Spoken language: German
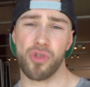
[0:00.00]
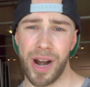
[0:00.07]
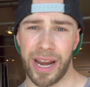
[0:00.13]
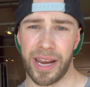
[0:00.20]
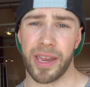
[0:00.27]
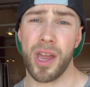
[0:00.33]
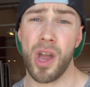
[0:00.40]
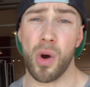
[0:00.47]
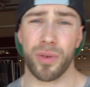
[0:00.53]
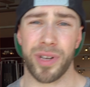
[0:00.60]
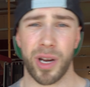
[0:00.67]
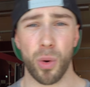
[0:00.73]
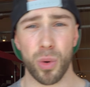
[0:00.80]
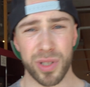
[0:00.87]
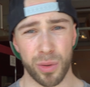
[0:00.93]
Rack. Und
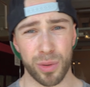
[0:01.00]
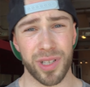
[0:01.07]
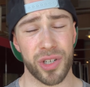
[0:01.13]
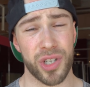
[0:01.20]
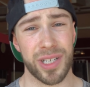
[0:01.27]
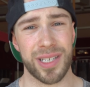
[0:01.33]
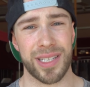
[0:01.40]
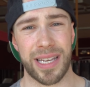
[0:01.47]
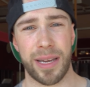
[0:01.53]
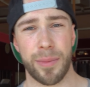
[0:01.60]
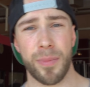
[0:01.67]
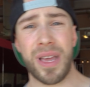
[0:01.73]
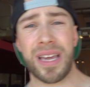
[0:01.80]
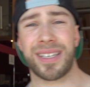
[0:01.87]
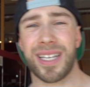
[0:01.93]
der große Unterschied ist
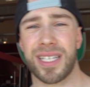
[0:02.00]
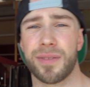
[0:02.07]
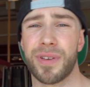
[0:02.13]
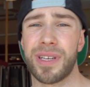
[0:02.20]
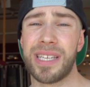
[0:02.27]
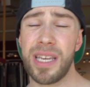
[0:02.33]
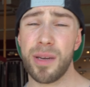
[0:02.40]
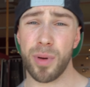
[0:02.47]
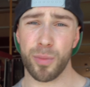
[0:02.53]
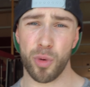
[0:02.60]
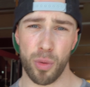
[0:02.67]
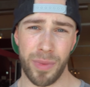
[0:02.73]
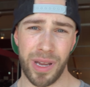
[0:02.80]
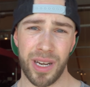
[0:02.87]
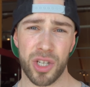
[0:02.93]
eben, dass wir hier beim
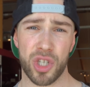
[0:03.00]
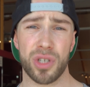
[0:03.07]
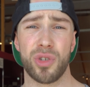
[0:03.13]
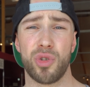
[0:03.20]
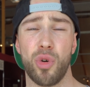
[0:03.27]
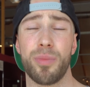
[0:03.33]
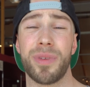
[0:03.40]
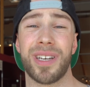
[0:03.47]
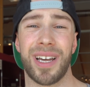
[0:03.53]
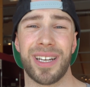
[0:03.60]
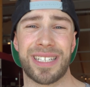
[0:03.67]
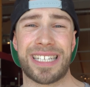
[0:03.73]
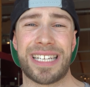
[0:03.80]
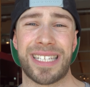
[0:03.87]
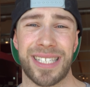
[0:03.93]
rumänischen
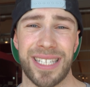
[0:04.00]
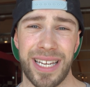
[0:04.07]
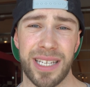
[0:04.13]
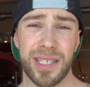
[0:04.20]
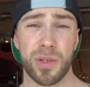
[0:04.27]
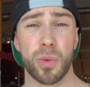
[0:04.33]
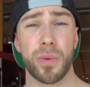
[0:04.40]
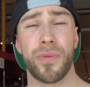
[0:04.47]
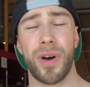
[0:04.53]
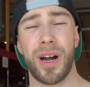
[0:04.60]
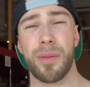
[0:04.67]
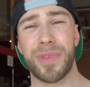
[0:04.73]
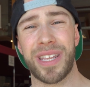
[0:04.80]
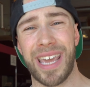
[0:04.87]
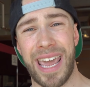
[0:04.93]
dominant Gesäß und vor
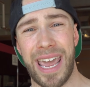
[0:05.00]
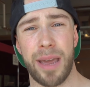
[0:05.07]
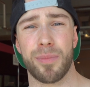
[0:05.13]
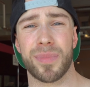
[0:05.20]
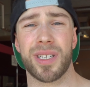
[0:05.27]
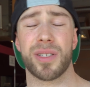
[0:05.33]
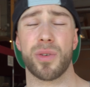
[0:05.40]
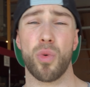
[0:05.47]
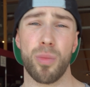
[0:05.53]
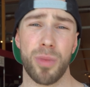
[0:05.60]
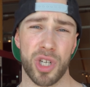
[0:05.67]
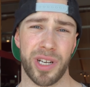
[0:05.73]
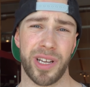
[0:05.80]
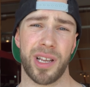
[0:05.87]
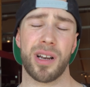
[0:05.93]
allem die Hams, also
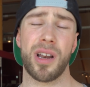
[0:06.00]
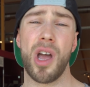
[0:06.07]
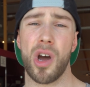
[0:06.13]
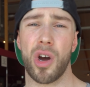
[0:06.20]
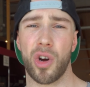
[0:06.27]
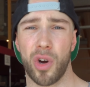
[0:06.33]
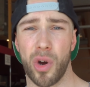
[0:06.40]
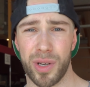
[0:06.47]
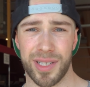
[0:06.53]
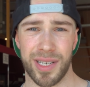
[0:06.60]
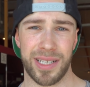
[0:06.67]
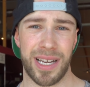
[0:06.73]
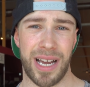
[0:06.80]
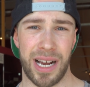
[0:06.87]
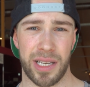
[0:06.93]
Oberschenkel,
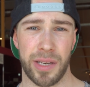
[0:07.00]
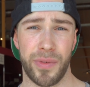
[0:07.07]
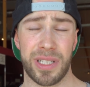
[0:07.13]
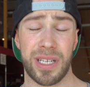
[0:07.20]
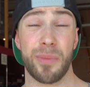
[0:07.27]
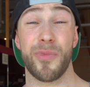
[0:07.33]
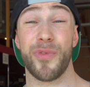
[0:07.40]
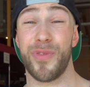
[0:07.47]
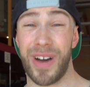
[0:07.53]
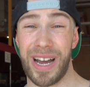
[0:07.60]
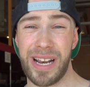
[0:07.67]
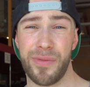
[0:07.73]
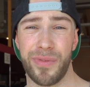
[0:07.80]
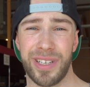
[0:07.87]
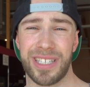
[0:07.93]
Rückseite aktiviert haben,
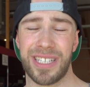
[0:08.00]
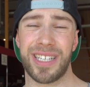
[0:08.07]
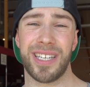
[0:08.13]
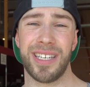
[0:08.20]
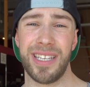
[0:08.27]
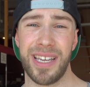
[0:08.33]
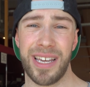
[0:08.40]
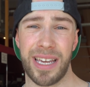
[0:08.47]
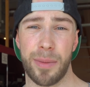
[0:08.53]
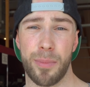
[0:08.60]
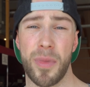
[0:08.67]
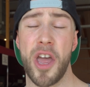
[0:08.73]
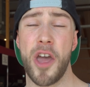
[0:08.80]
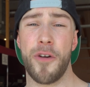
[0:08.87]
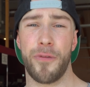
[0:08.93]
weil wir die Knie
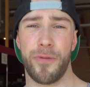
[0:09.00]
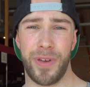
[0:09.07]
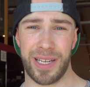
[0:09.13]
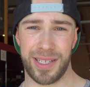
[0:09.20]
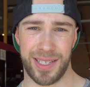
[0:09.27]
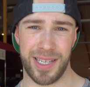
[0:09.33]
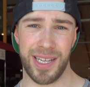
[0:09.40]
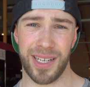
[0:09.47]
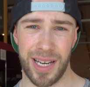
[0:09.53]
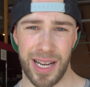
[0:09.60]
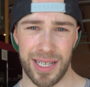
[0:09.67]
eben fixiert